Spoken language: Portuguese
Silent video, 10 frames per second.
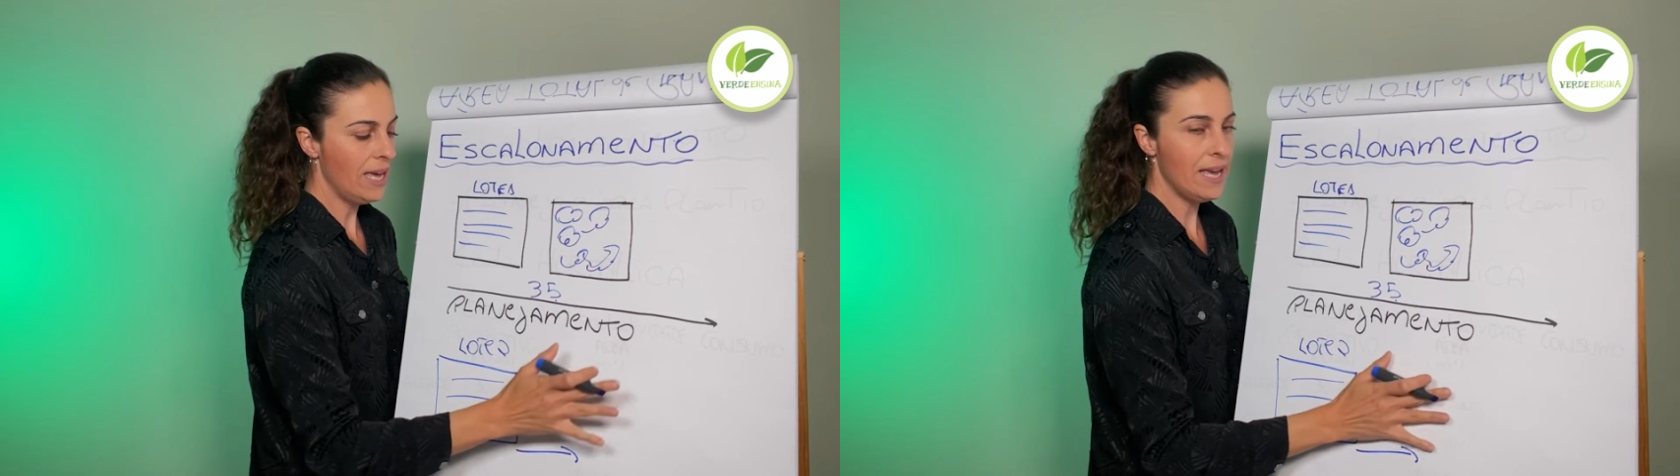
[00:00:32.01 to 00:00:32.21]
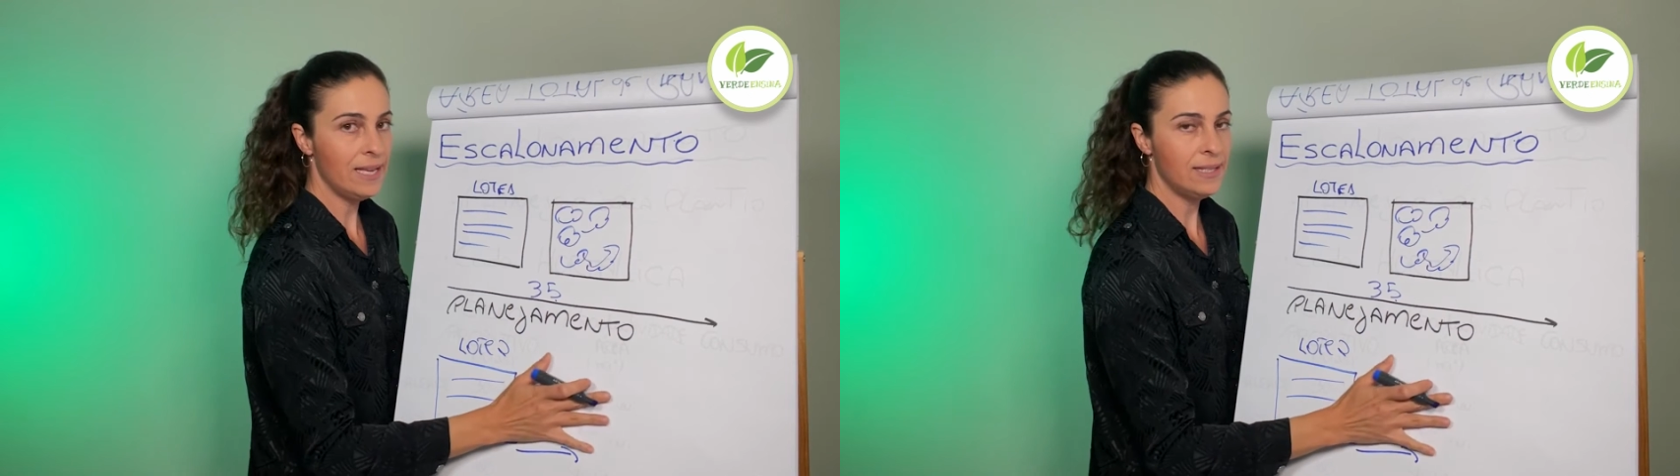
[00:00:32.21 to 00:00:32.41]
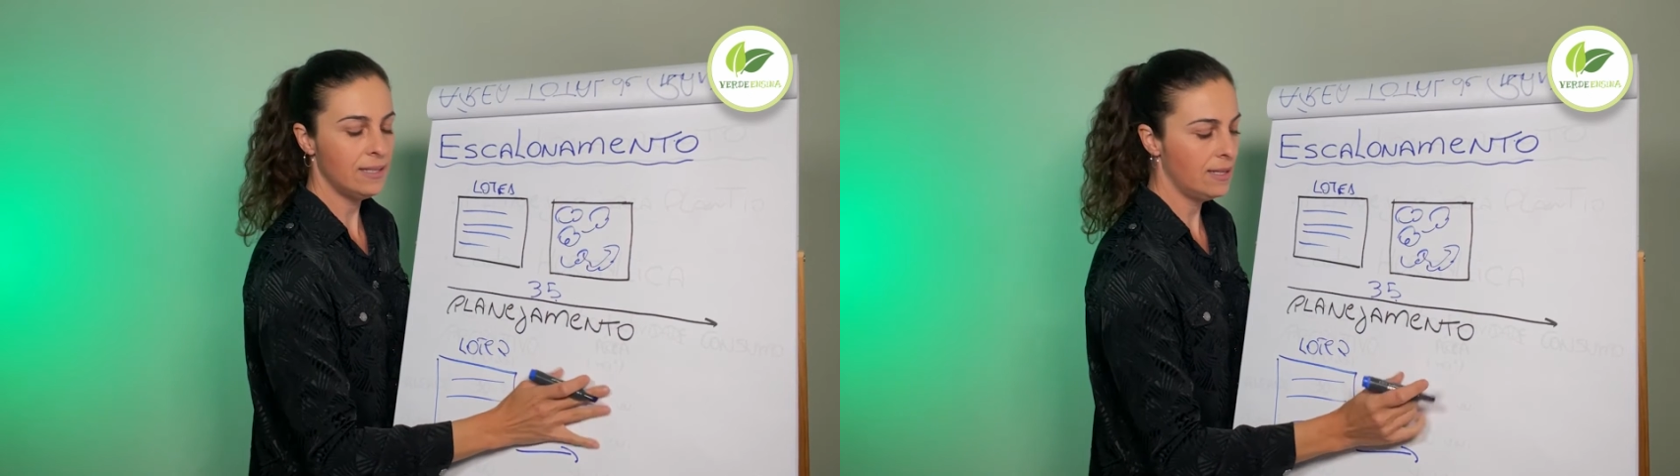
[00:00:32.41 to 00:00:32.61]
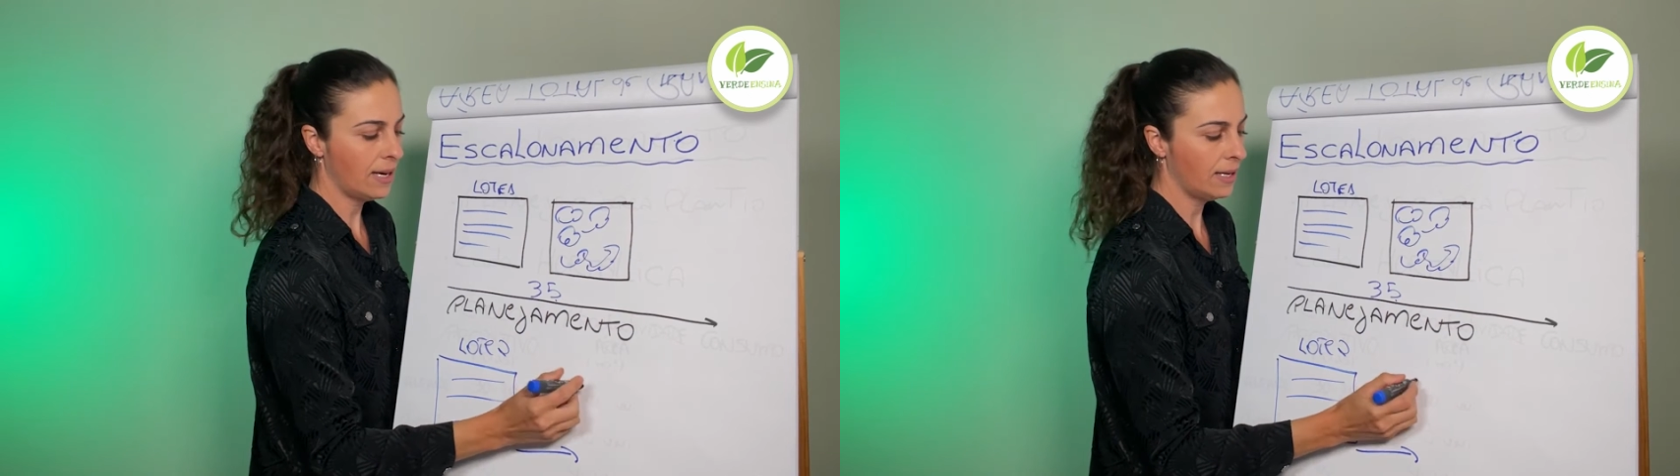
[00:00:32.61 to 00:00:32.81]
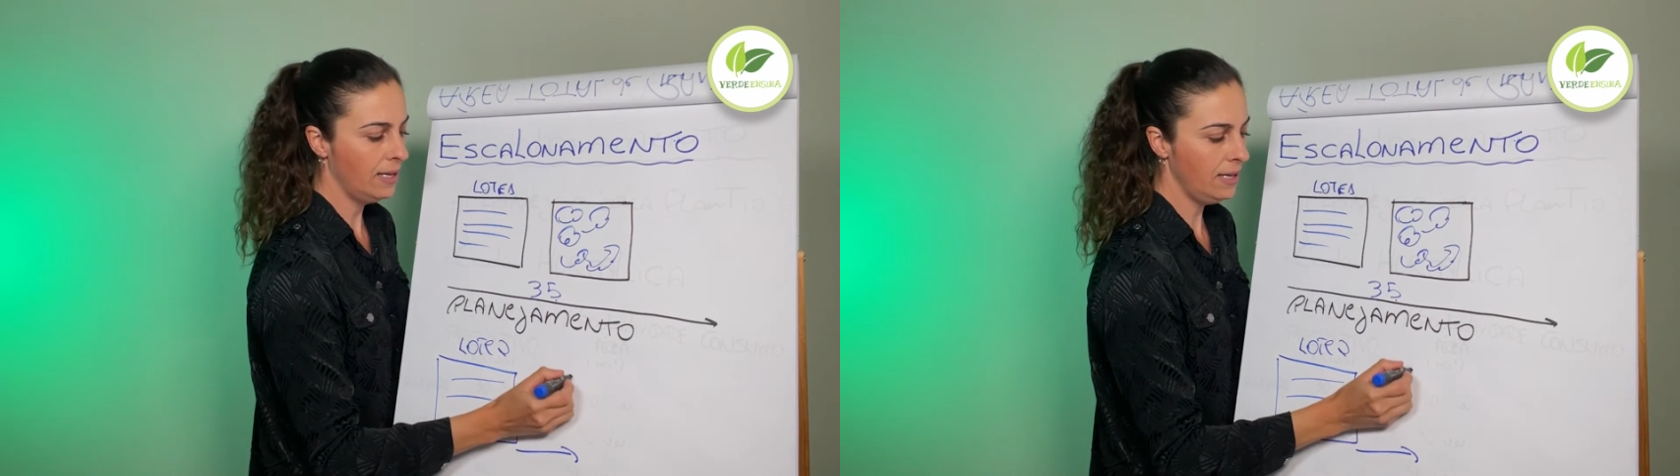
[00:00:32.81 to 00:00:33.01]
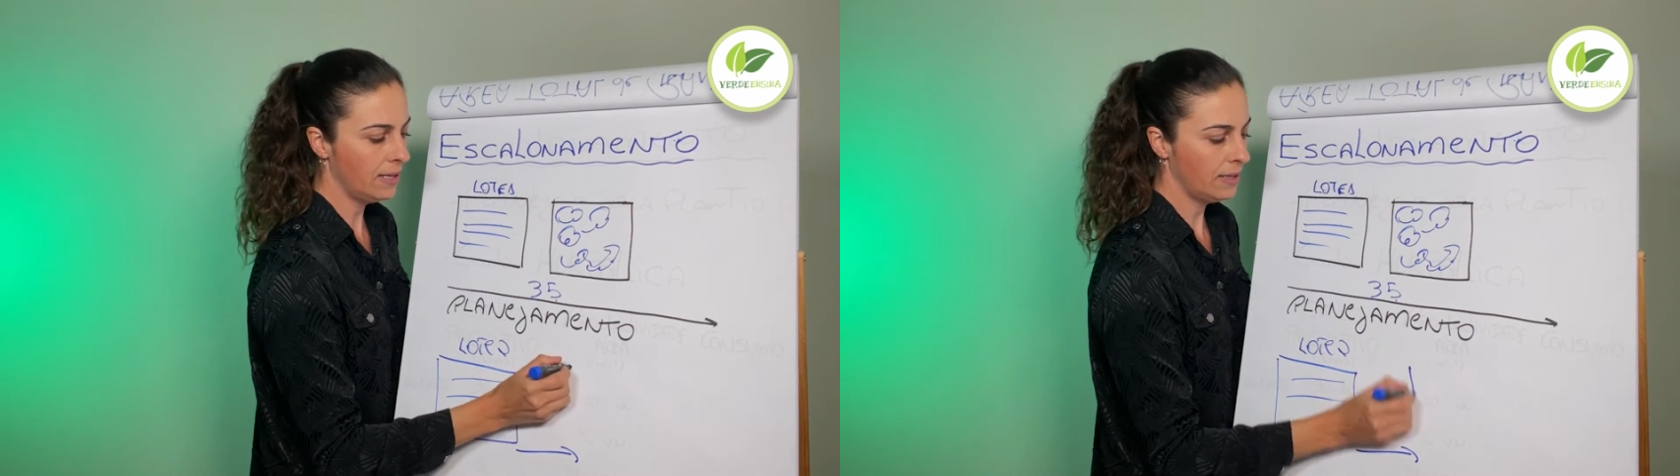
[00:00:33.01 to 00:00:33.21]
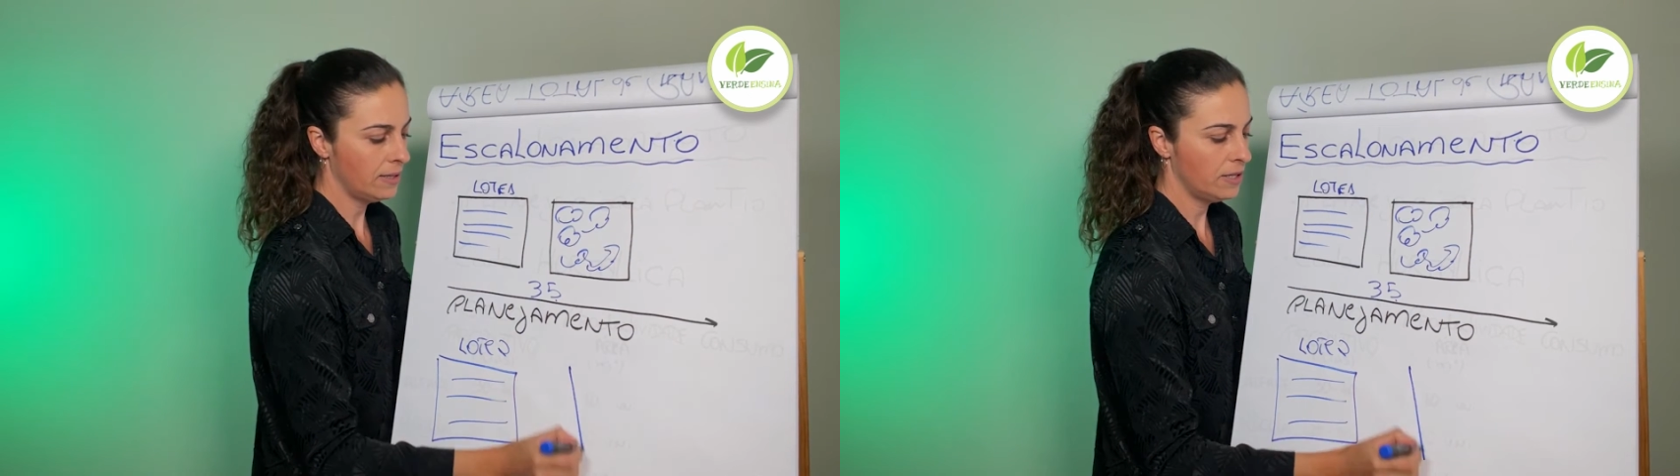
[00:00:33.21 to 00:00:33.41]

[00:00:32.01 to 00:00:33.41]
esse daqui